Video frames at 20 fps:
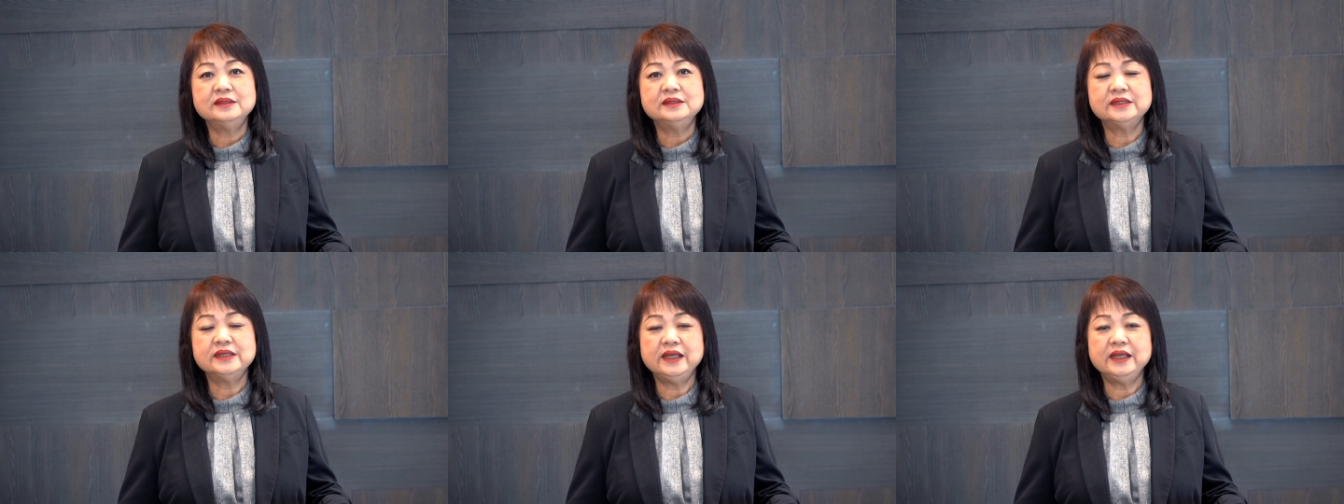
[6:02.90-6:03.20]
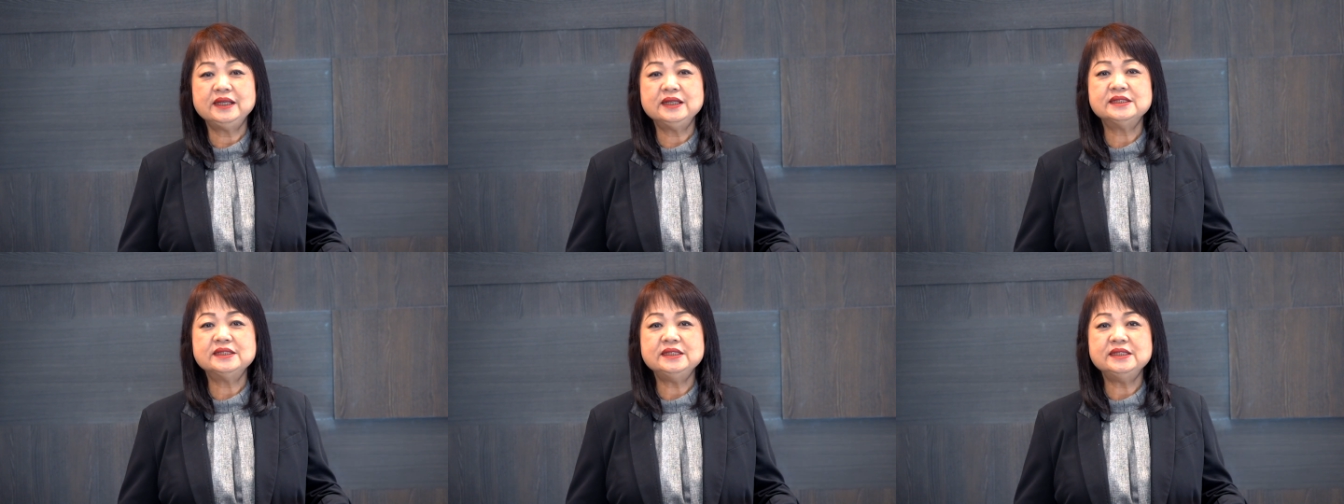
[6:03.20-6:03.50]
这
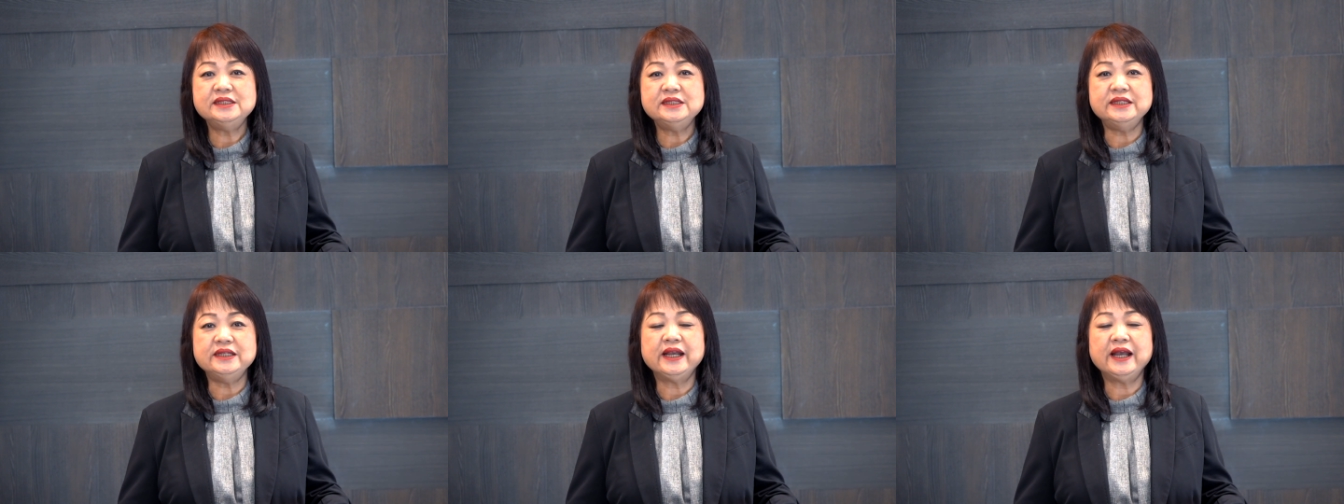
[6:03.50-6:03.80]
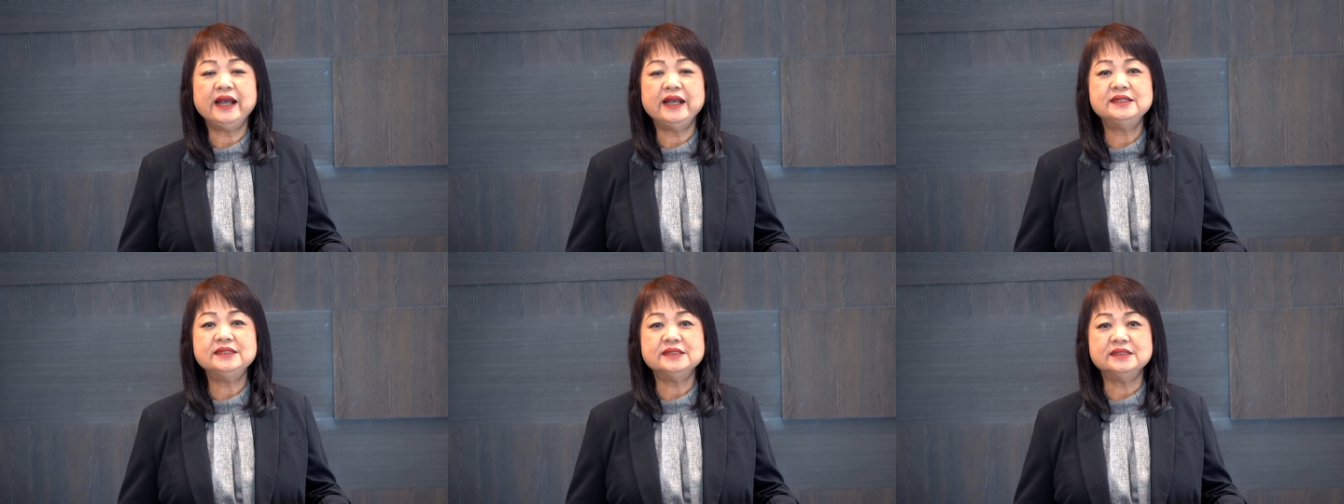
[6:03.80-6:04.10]
一个星期
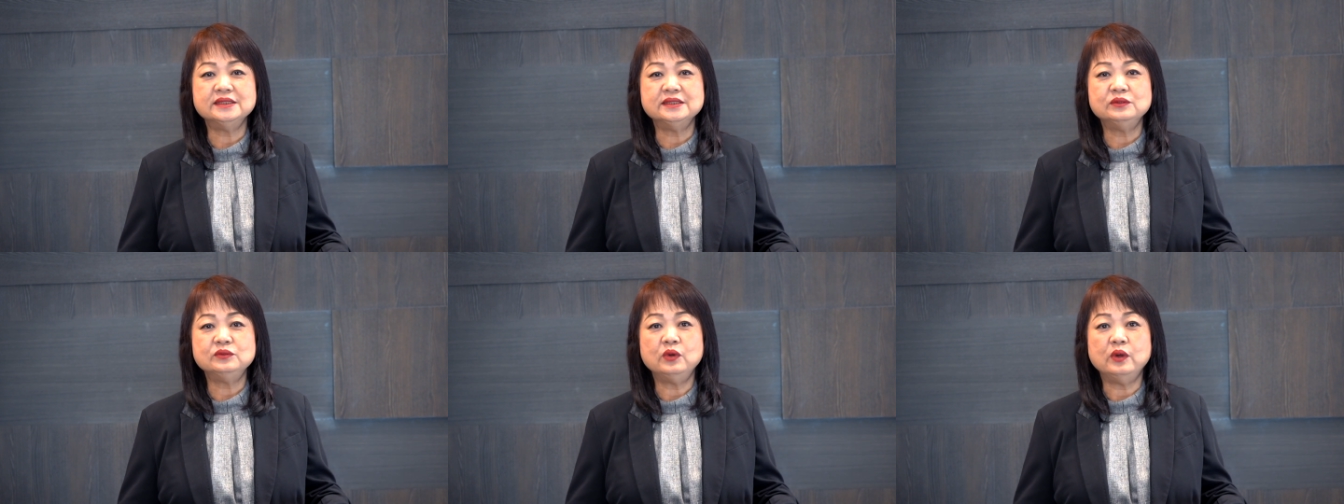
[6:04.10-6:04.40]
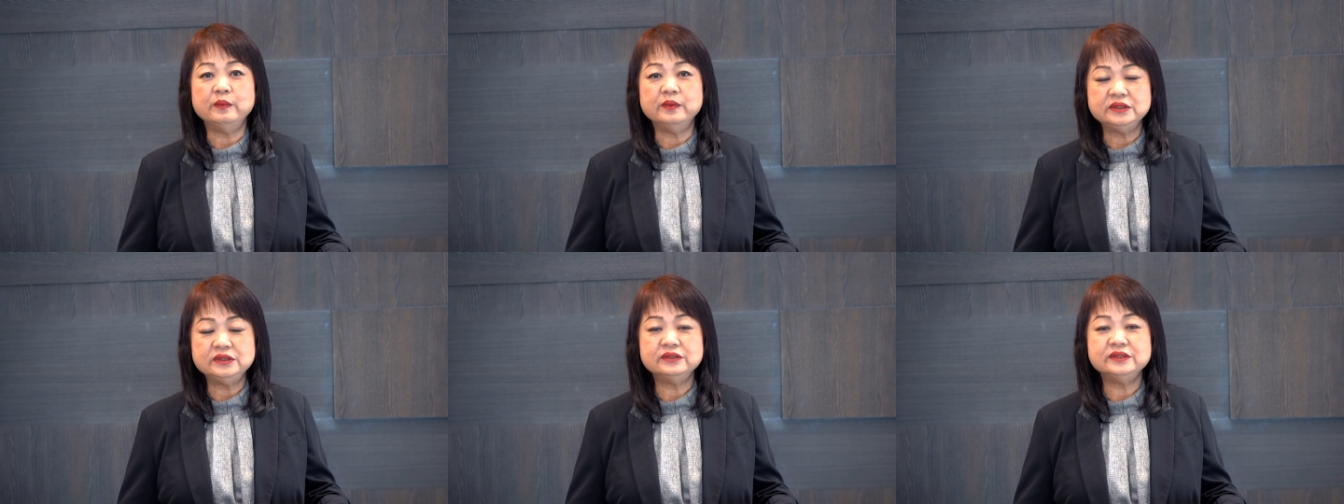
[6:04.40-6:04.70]
开始，我
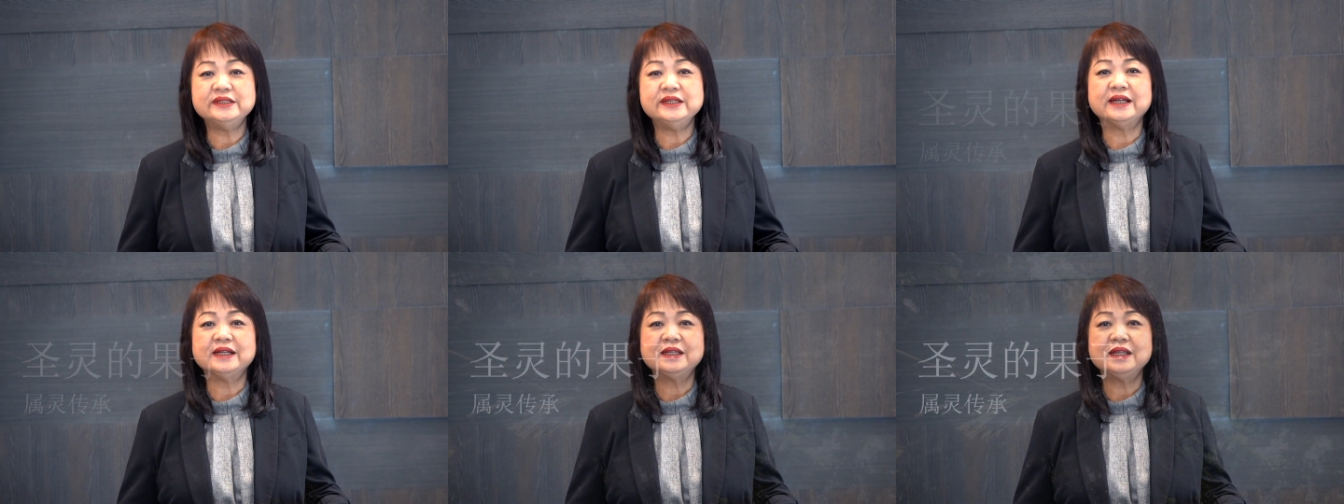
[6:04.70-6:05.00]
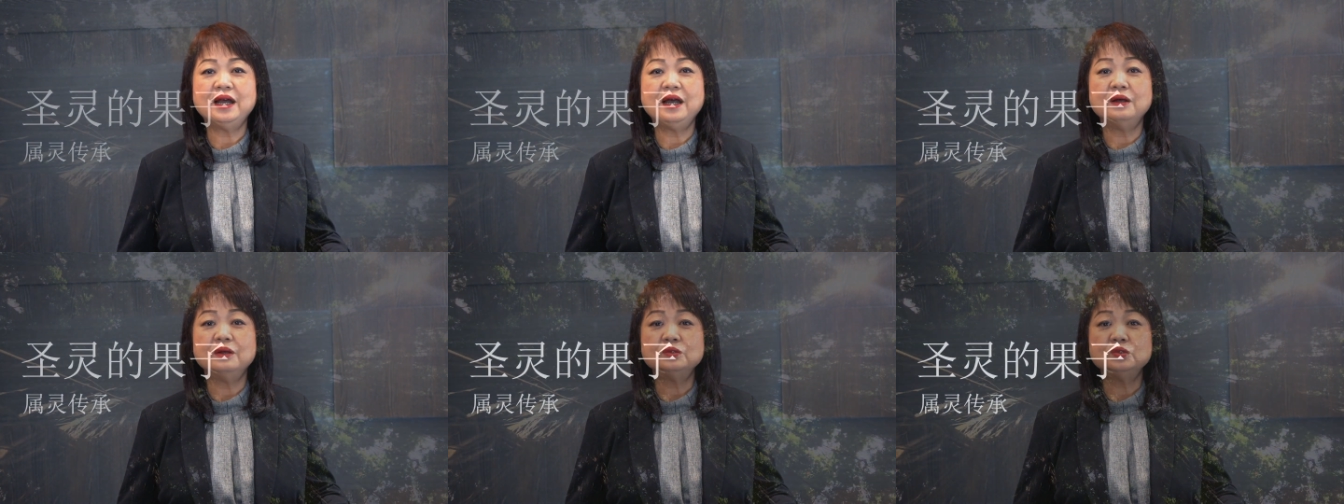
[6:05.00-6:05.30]
们就讲
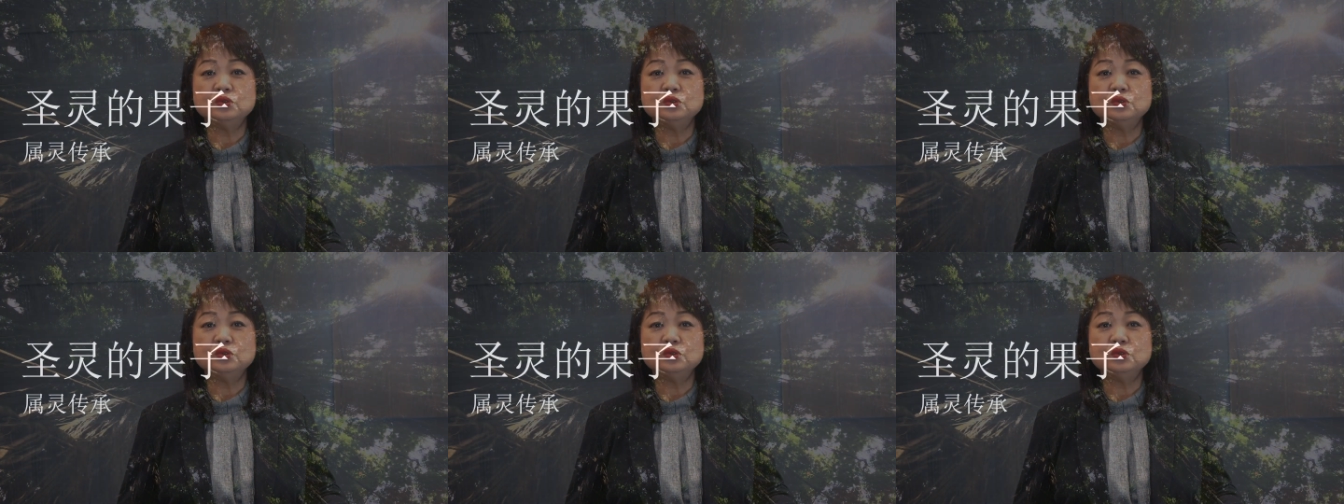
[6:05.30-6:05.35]
到